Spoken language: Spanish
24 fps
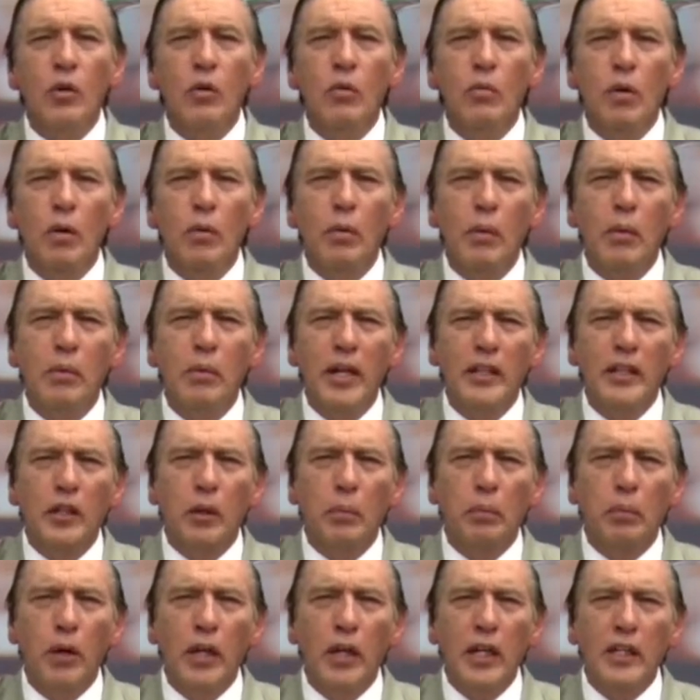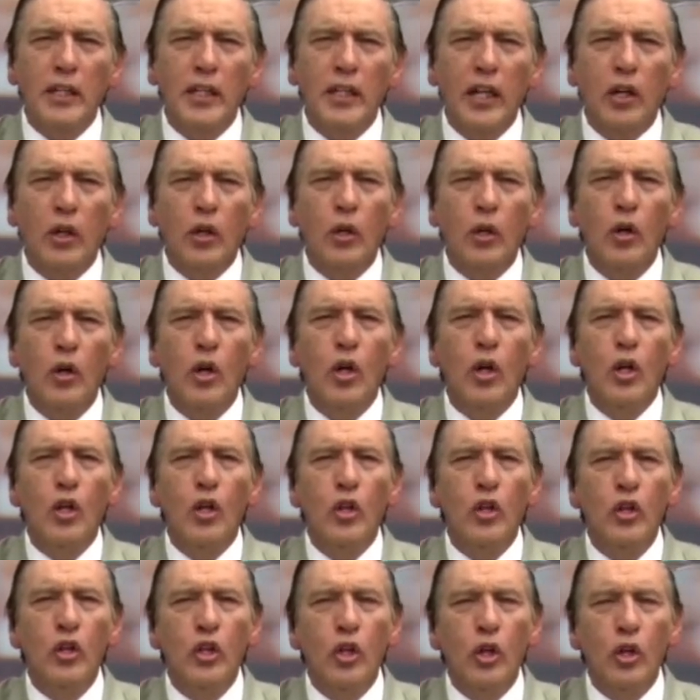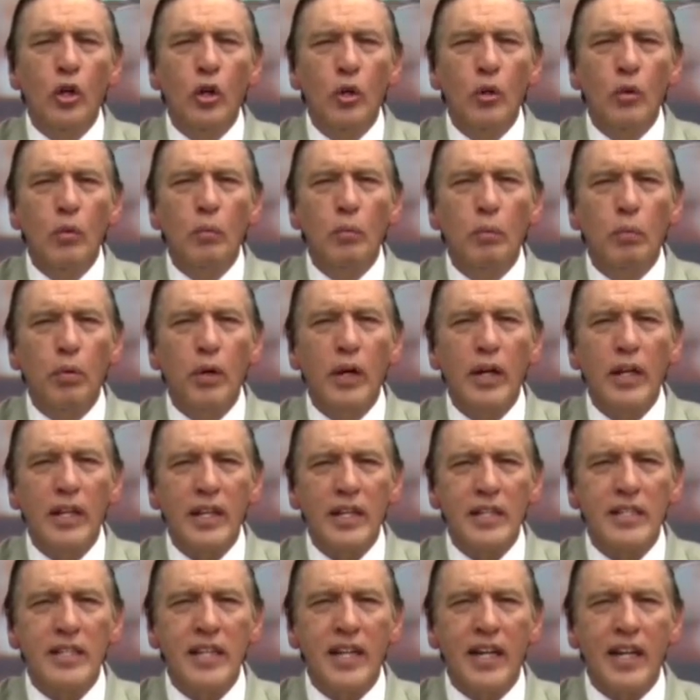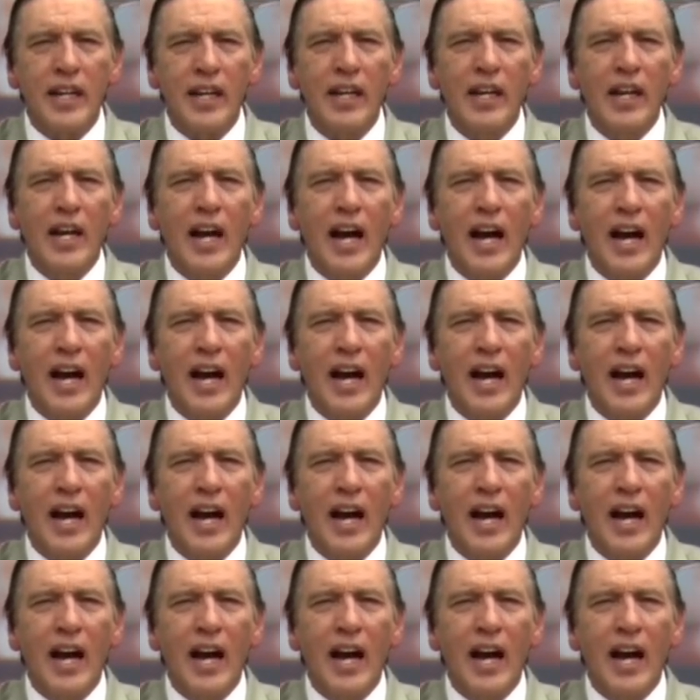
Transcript: un movimiento político no puede ser.